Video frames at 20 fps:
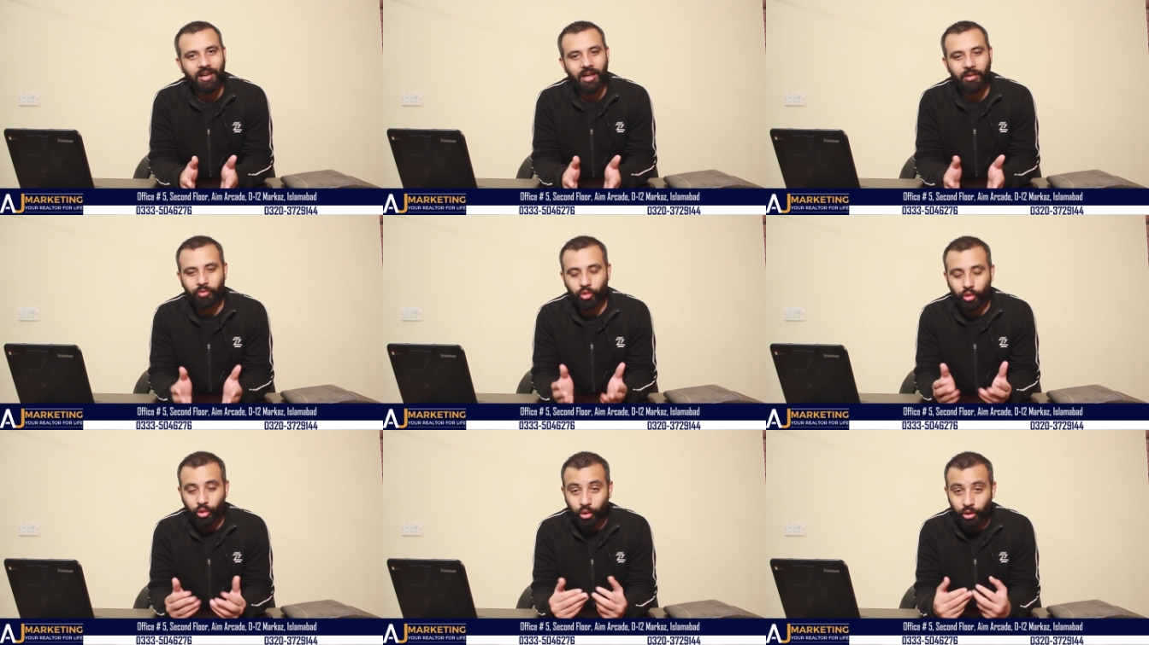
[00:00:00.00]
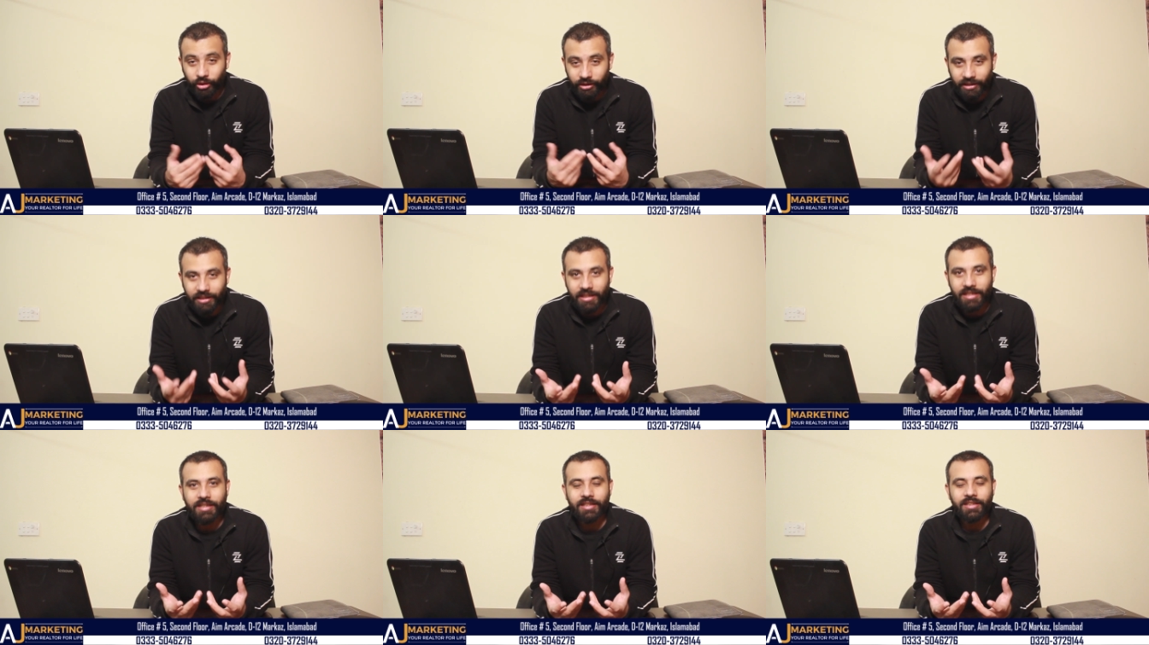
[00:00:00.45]
अब वो
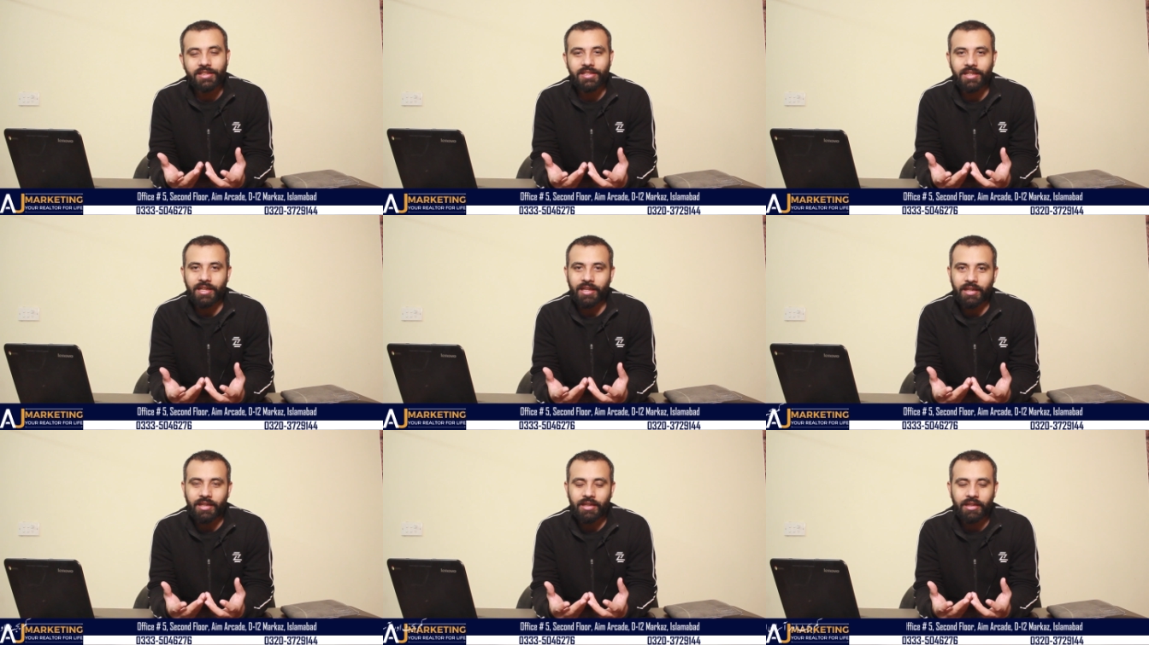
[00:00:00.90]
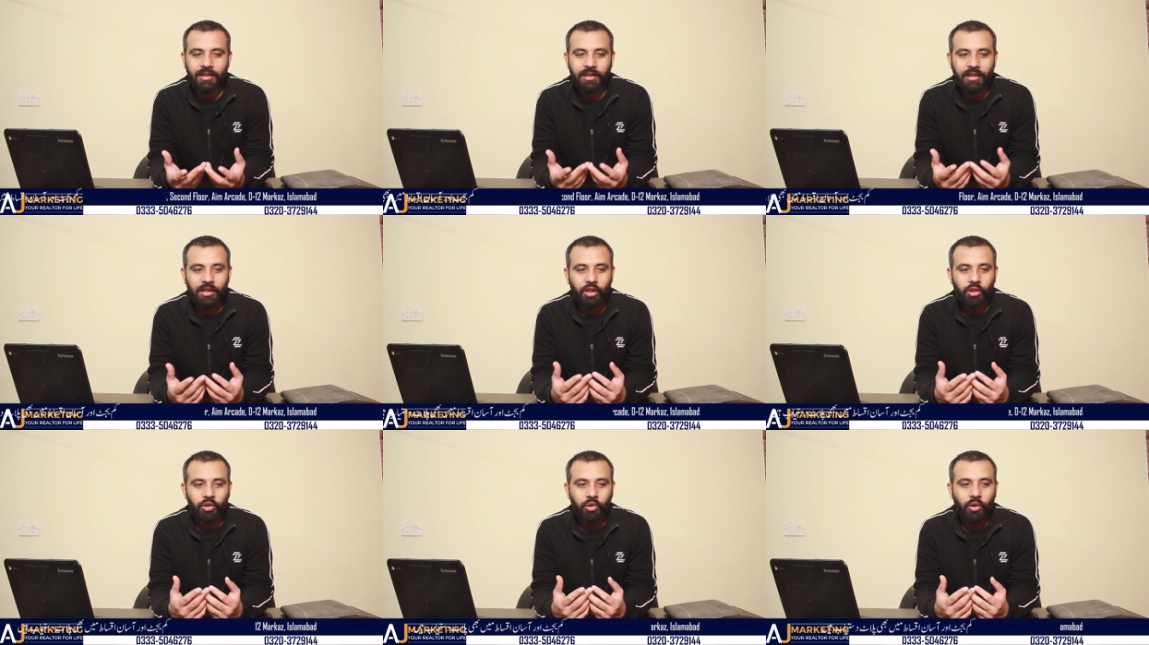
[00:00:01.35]
खुद देख ली है ना
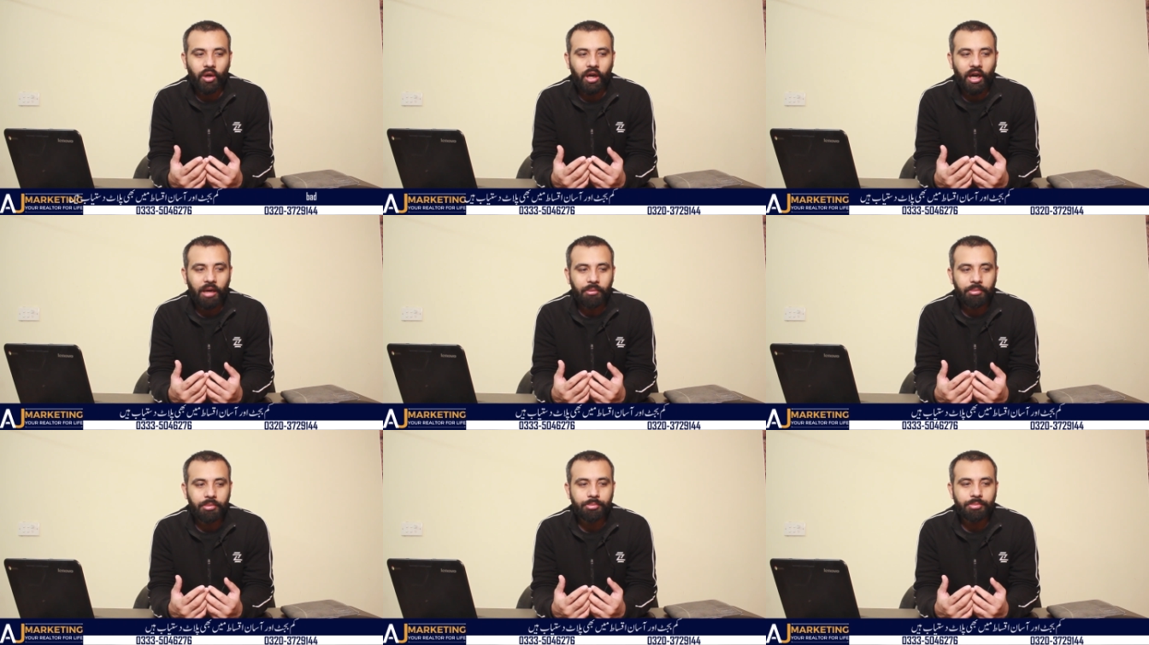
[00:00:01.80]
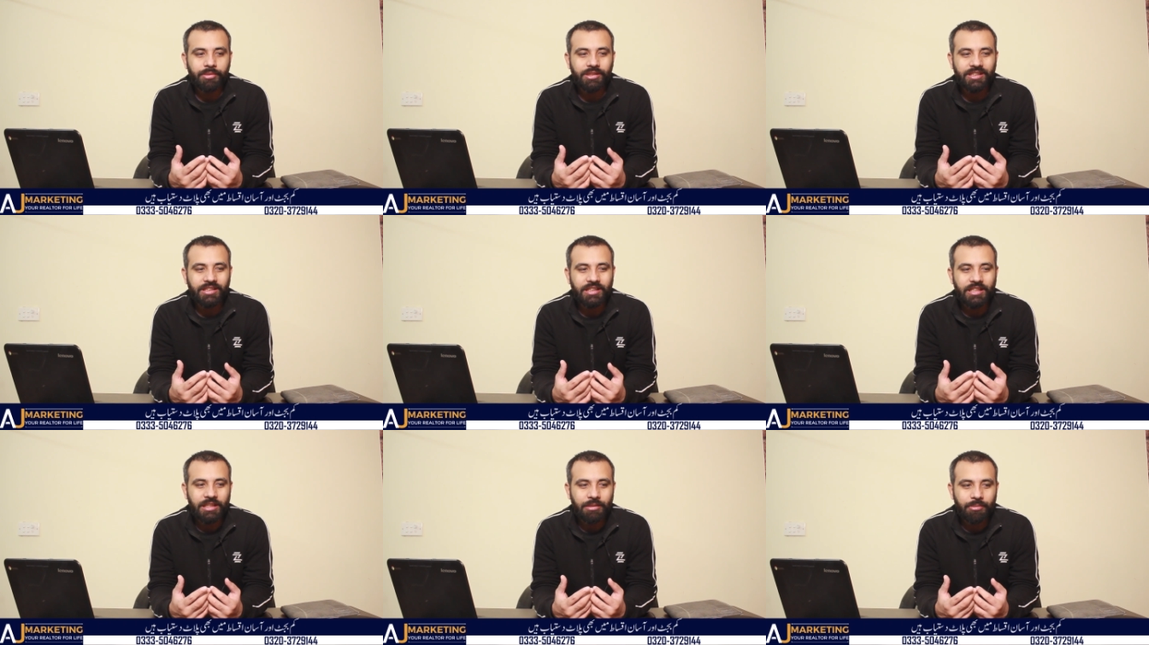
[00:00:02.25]
तो अब
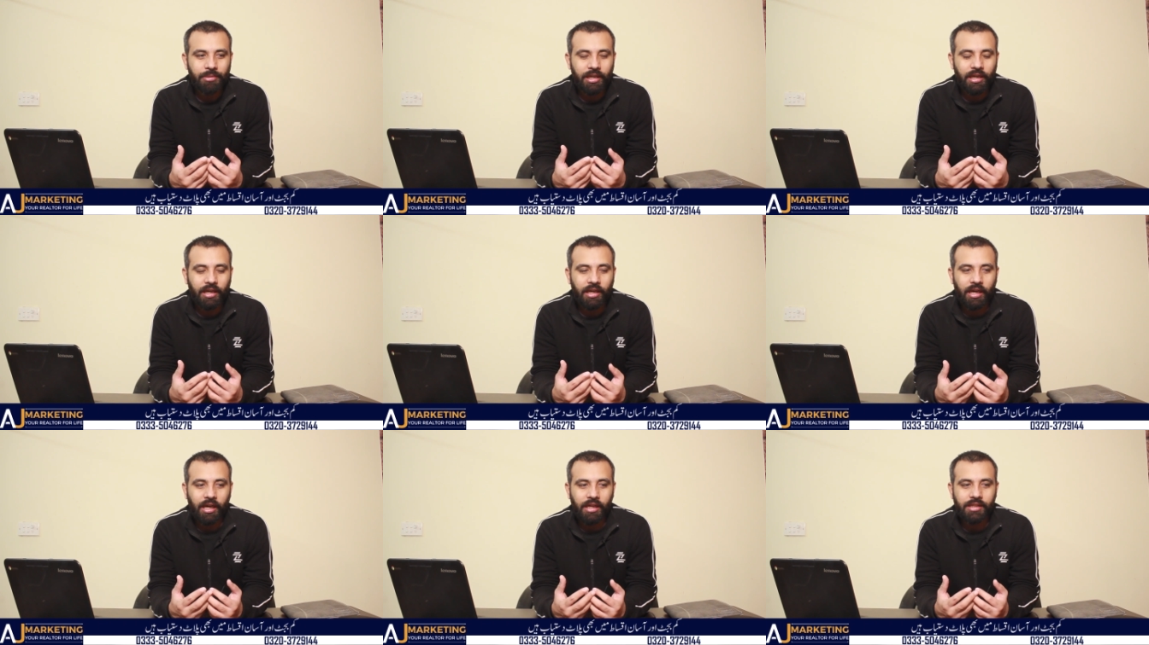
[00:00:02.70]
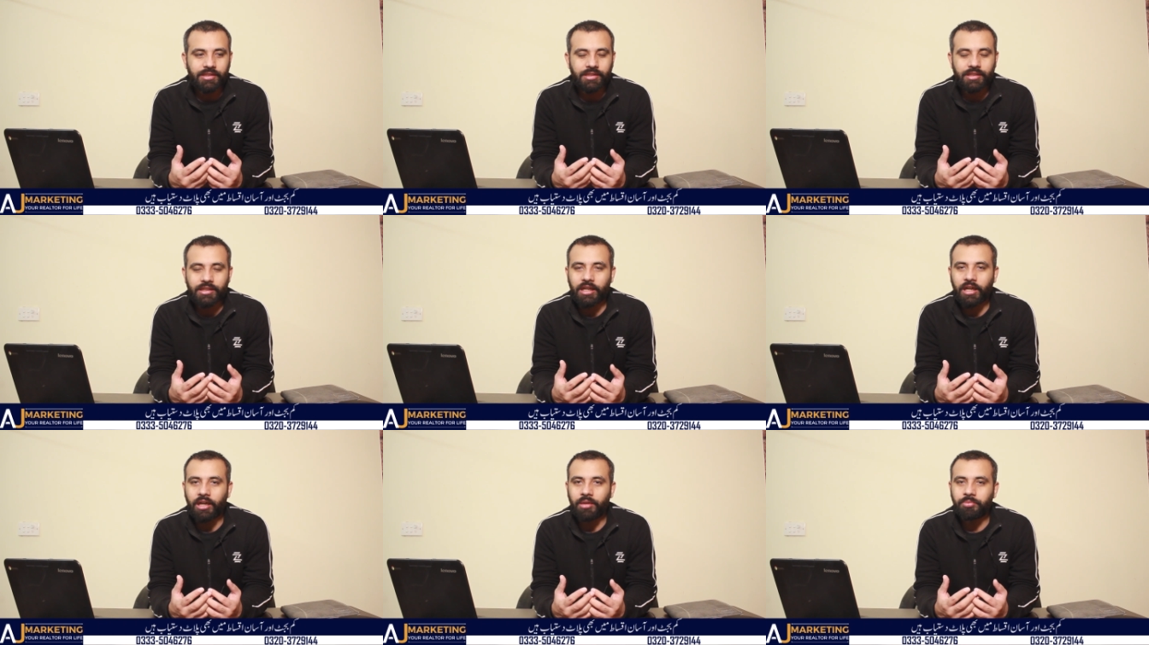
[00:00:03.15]
मज़ीद मेरे ख्याल
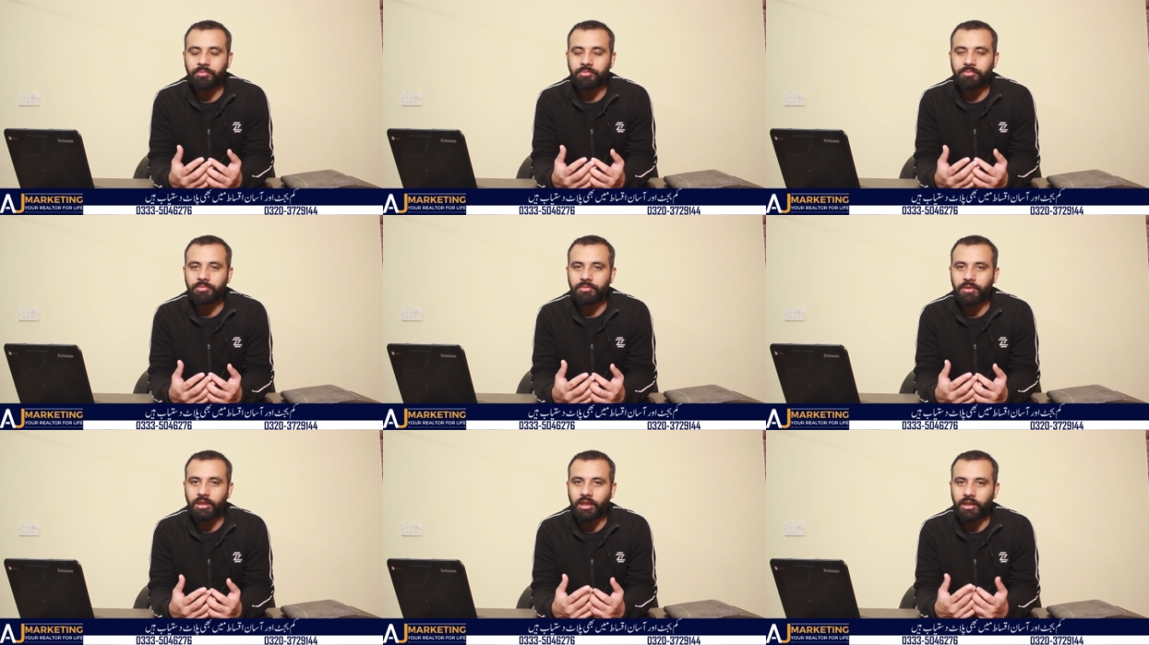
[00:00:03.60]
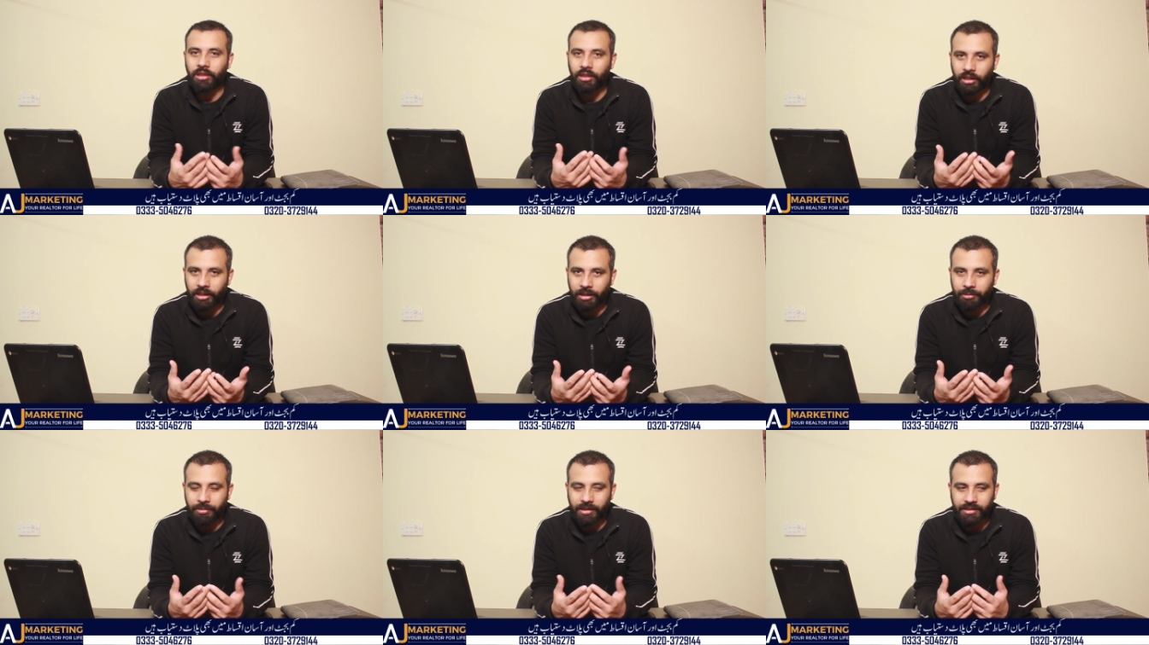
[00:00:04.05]
से हम
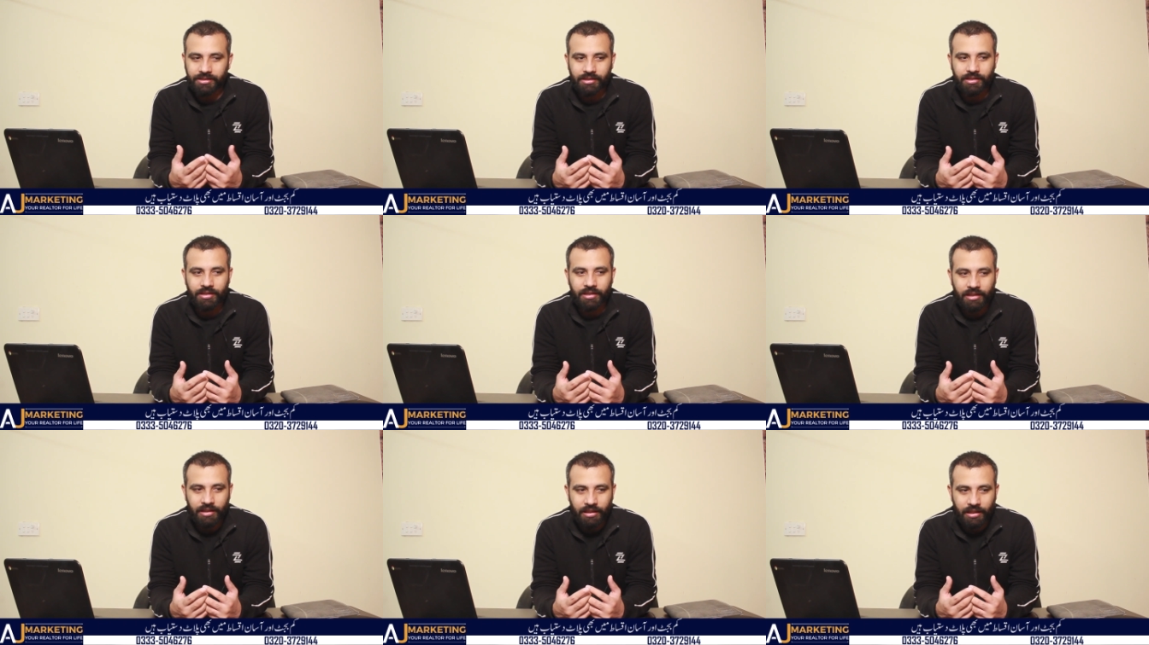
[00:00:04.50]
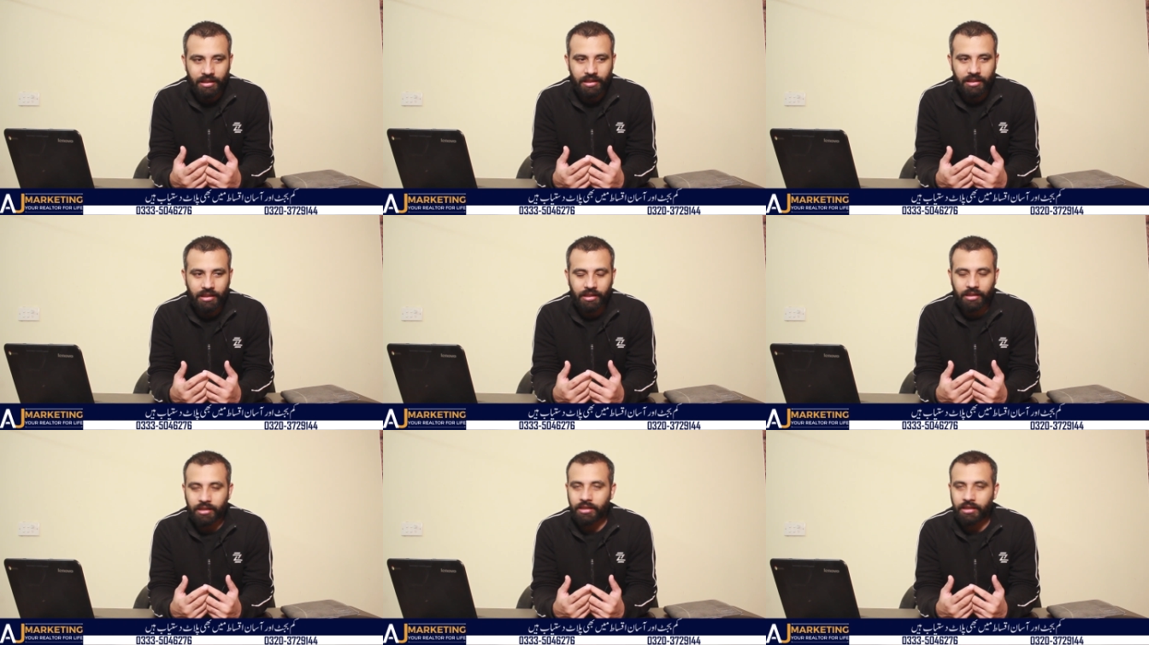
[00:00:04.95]
अगर पैसे देंगे